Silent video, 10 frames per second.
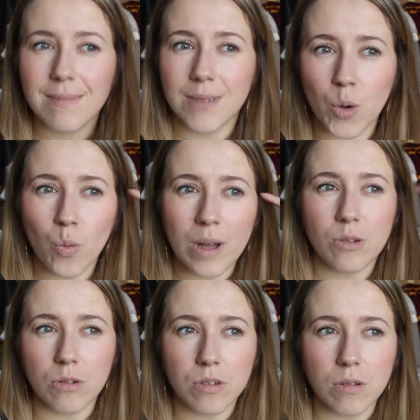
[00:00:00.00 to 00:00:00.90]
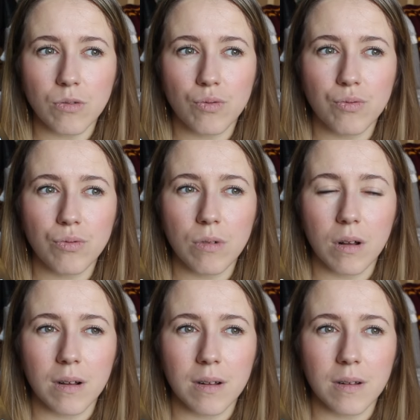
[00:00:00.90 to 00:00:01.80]
loin dans le sens où
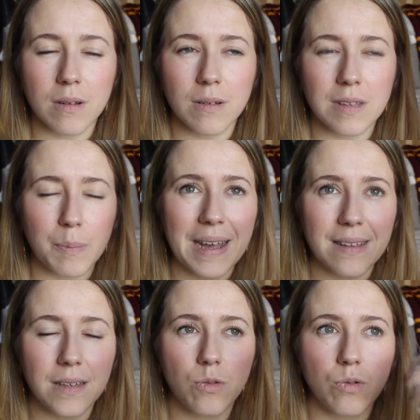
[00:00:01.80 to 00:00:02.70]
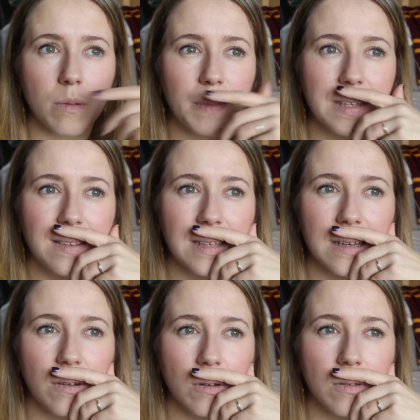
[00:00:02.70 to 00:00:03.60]
euh, c'est pas ridicule, mais
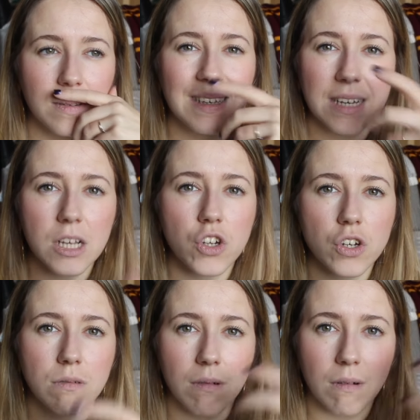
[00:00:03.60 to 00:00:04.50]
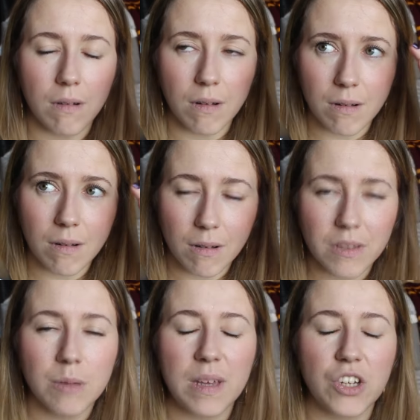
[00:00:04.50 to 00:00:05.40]
c'est euh, riche en
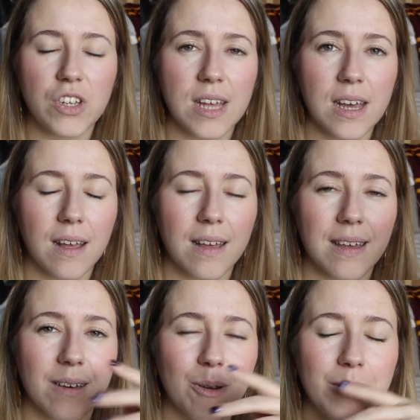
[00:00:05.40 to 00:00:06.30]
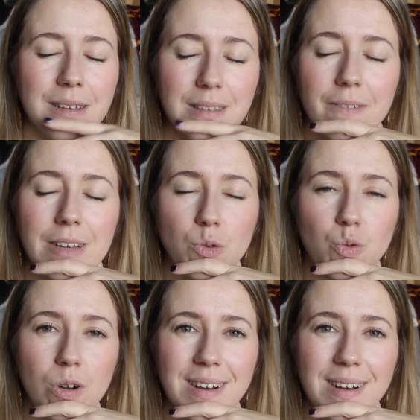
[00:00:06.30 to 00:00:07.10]
imaginaire et, euh, et, ça va être cool.